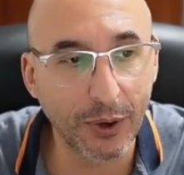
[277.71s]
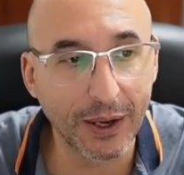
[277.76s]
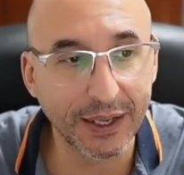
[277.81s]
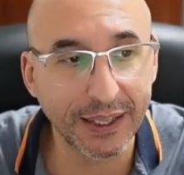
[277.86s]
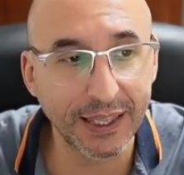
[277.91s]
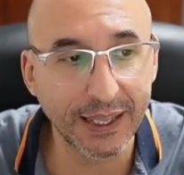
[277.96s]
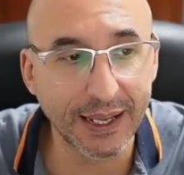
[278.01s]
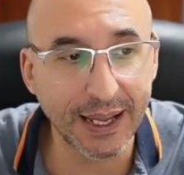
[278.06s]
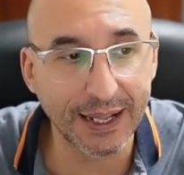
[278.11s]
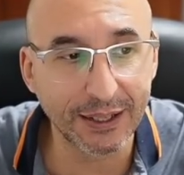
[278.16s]

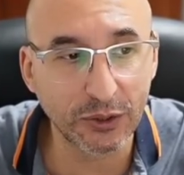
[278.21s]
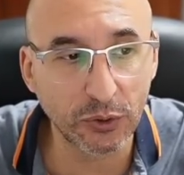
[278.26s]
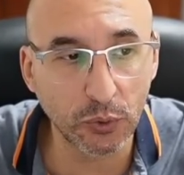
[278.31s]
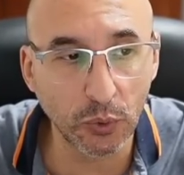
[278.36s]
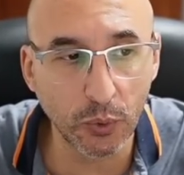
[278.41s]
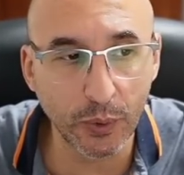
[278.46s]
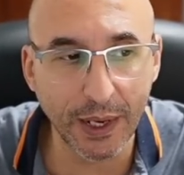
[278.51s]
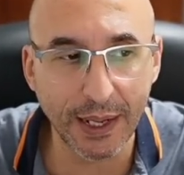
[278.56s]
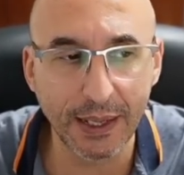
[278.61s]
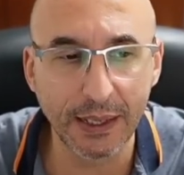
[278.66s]
Aquí
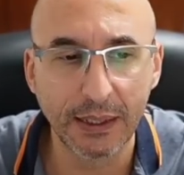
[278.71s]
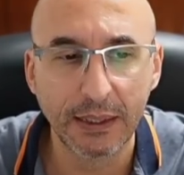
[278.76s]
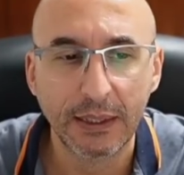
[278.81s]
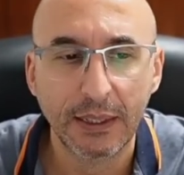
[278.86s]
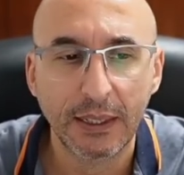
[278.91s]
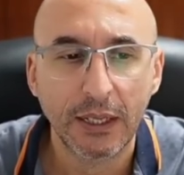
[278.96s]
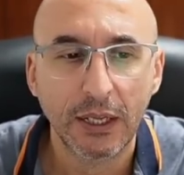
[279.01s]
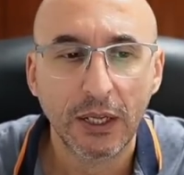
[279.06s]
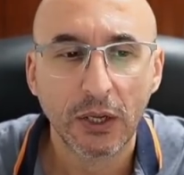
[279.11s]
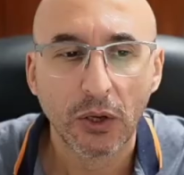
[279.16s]
capturan
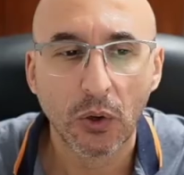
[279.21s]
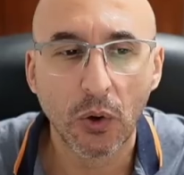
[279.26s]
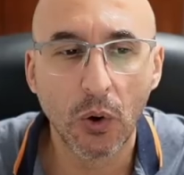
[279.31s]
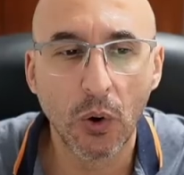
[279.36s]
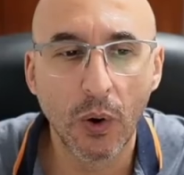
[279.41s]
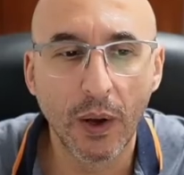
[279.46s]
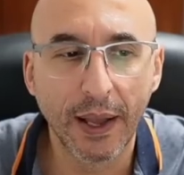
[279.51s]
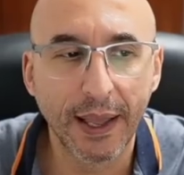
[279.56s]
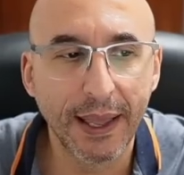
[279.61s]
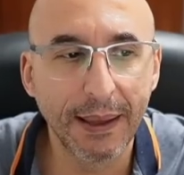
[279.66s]

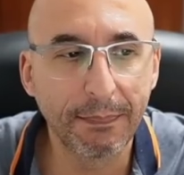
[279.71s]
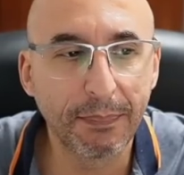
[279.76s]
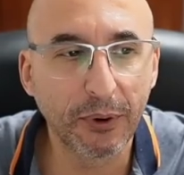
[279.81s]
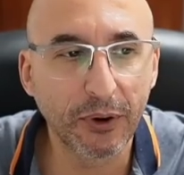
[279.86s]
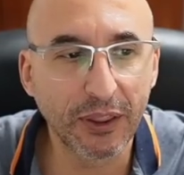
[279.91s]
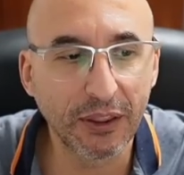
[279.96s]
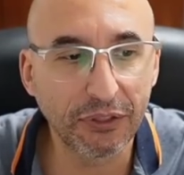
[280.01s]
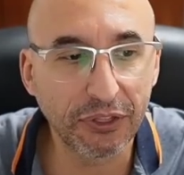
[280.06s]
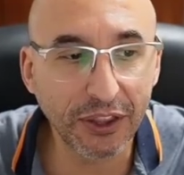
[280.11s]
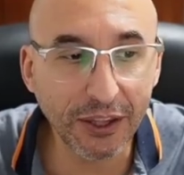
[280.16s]
con E por
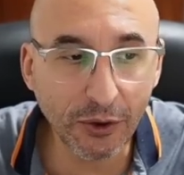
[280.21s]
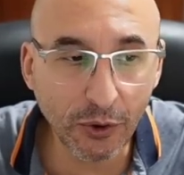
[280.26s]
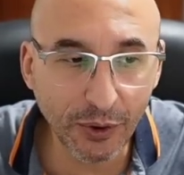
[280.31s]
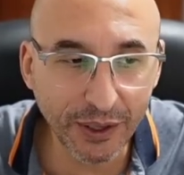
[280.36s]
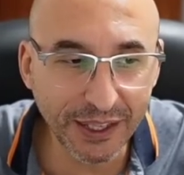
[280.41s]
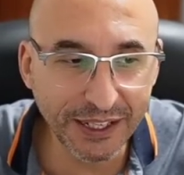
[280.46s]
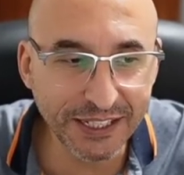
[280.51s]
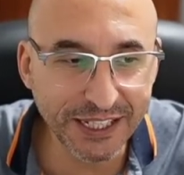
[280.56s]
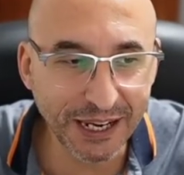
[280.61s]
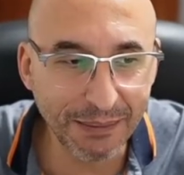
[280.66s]
D5
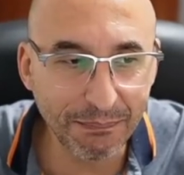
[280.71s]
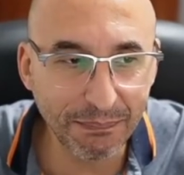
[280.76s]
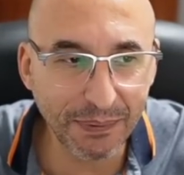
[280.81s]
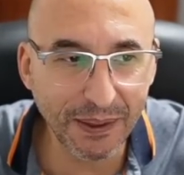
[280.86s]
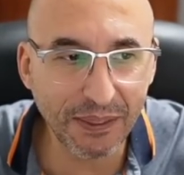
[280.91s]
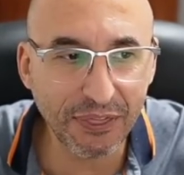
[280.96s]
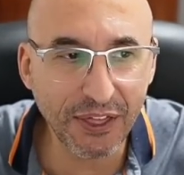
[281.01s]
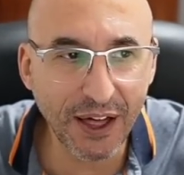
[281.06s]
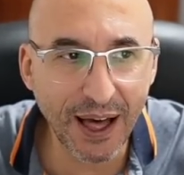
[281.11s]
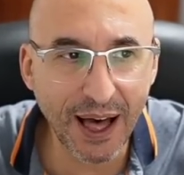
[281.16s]
y se
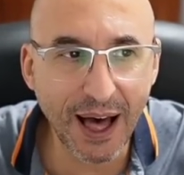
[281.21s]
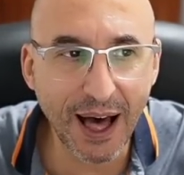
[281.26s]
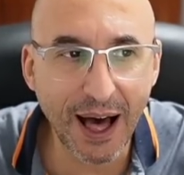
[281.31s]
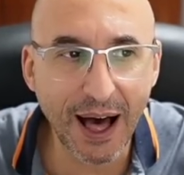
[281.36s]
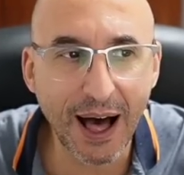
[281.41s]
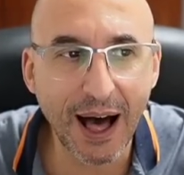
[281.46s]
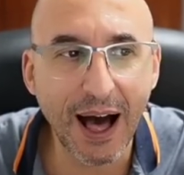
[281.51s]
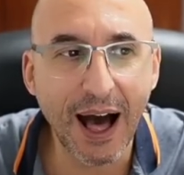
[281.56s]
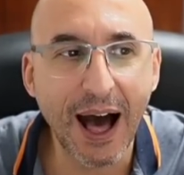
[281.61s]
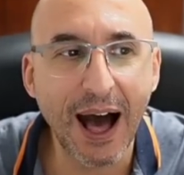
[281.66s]
empieza
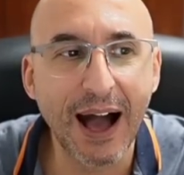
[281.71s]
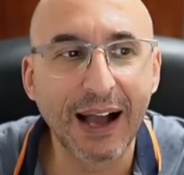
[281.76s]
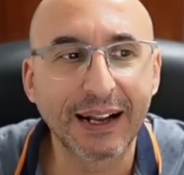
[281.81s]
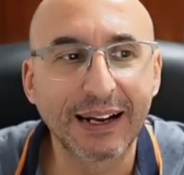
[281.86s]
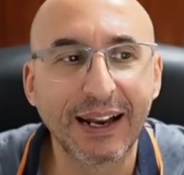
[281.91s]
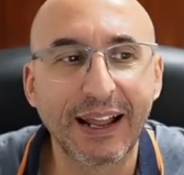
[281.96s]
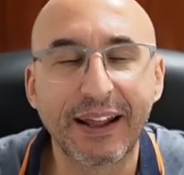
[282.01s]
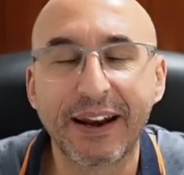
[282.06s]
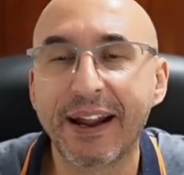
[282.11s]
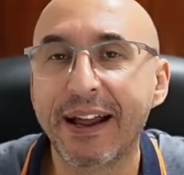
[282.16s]
a,
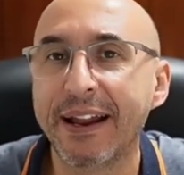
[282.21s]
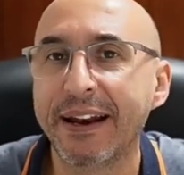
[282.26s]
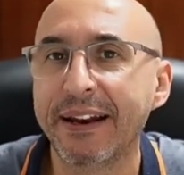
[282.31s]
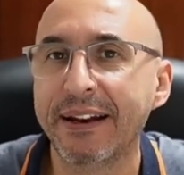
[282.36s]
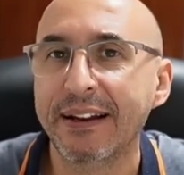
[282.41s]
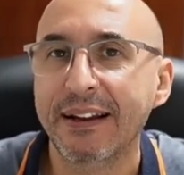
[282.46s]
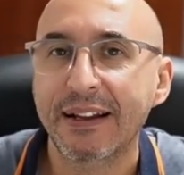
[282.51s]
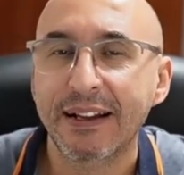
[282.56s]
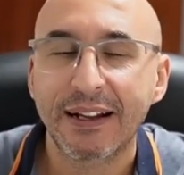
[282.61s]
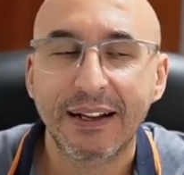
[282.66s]

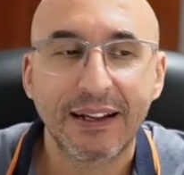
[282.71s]
aclarar